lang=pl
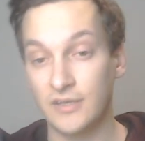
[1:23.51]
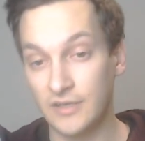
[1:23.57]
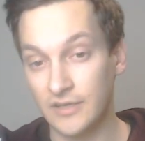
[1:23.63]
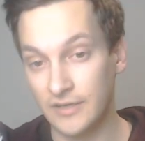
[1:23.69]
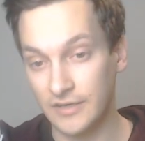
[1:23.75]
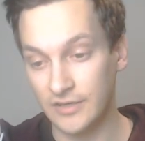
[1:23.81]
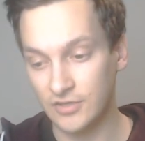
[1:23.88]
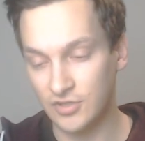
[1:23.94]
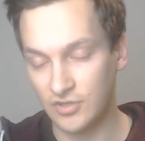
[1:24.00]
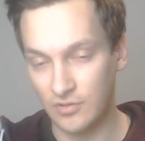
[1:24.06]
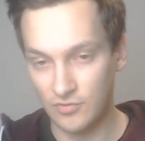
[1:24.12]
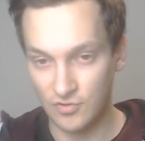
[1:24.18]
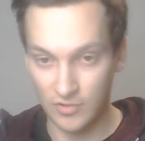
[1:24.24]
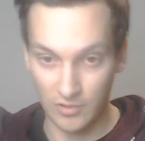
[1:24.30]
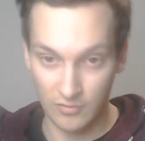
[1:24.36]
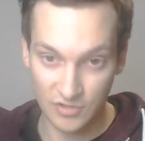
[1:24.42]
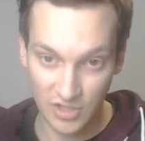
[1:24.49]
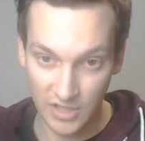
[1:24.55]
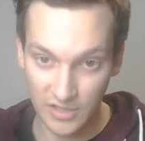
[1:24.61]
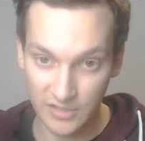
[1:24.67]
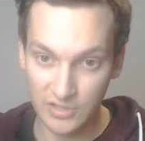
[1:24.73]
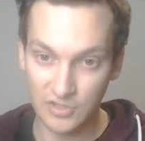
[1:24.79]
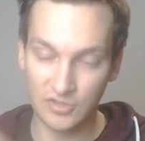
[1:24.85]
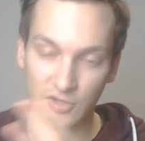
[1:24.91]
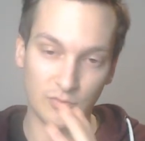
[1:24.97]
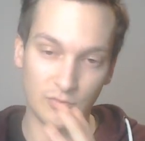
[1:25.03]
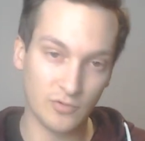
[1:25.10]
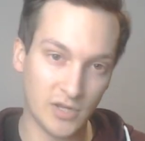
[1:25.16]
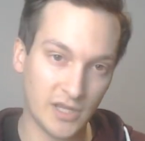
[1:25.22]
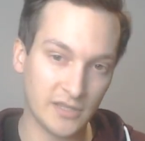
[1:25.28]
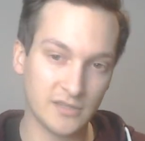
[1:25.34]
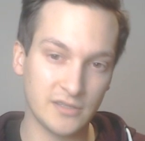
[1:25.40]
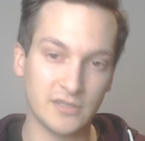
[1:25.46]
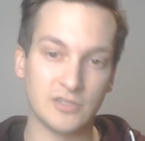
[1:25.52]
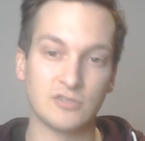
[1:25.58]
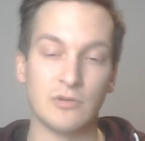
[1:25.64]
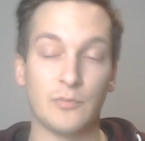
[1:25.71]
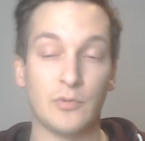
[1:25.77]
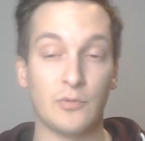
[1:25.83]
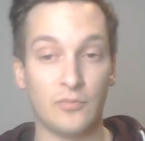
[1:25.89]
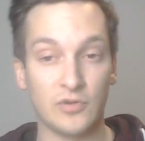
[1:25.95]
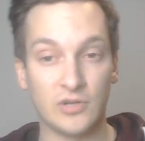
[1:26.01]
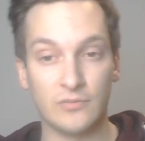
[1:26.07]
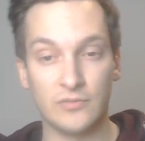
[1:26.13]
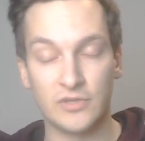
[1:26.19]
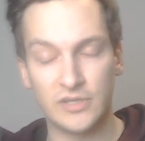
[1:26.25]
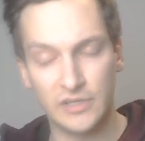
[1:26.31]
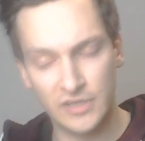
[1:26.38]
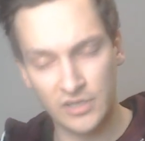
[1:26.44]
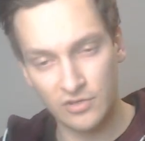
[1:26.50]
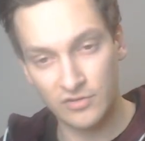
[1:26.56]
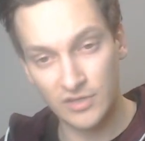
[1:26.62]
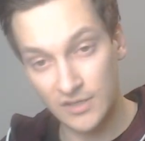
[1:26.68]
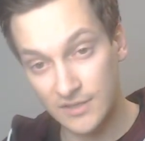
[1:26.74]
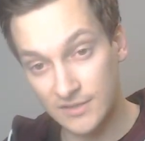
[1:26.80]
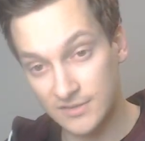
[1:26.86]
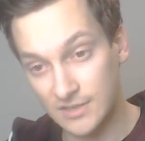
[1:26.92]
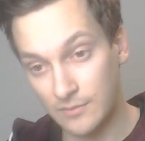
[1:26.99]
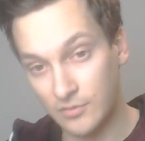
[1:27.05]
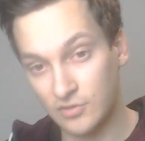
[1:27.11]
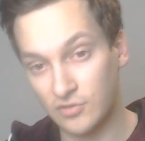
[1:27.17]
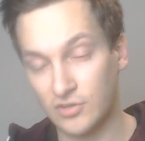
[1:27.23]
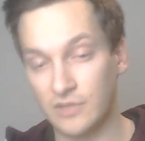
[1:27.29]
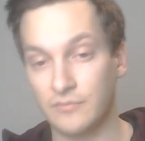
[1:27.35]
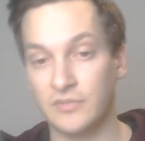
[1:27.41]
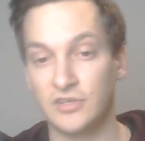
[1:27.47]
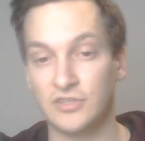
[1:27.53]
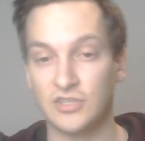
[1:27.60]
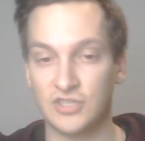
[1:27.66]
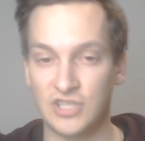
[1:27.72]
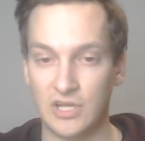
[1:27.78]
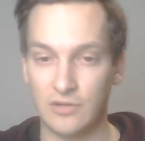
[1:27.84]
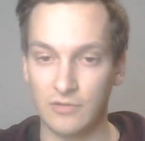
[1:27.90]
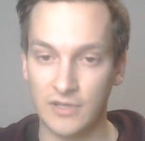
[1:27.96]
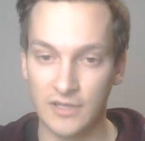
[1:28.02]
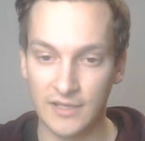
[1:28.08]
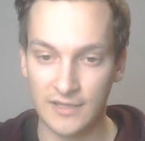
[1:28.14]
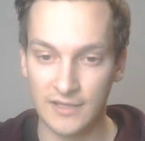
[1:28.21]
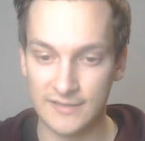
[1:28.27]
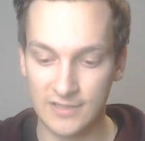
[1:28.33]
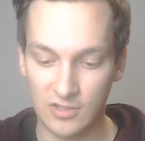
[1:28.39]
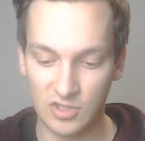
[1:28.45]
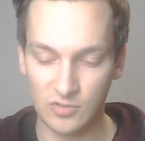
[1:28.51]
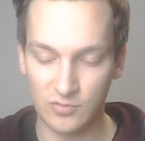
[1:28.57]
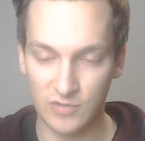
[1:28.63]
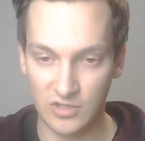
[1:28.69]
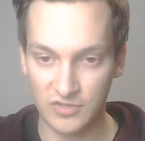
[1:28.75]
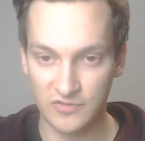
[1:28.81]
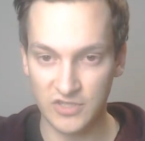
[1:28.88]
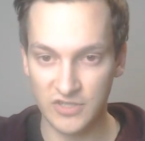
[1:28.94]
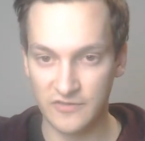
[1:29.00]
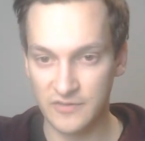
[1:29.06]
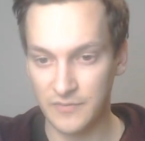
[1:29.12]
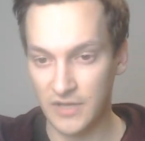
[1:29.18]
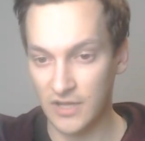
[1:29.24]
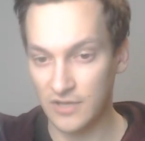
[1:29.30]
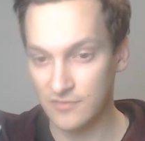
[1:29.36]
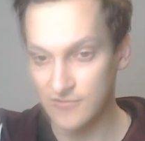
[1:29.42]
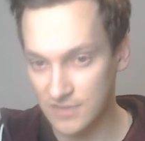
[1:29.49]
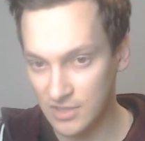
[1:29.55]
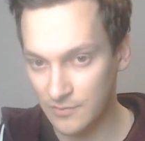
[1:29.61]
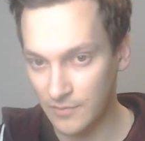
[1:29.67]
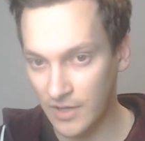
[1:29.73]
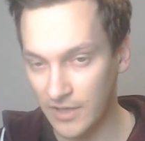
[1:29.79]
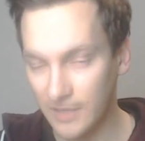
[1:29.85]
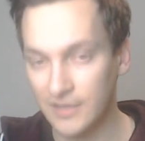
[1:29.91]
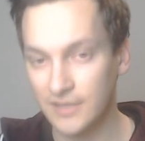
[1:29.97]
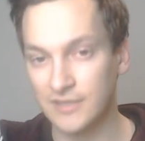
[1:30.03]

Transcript: e, czy tam szukał Shiny, czy robił rajdy, czy łapał Pokémon regionalne, co tam kto tam będzie chciał, z tych osób, które oczywiście wspierają streama.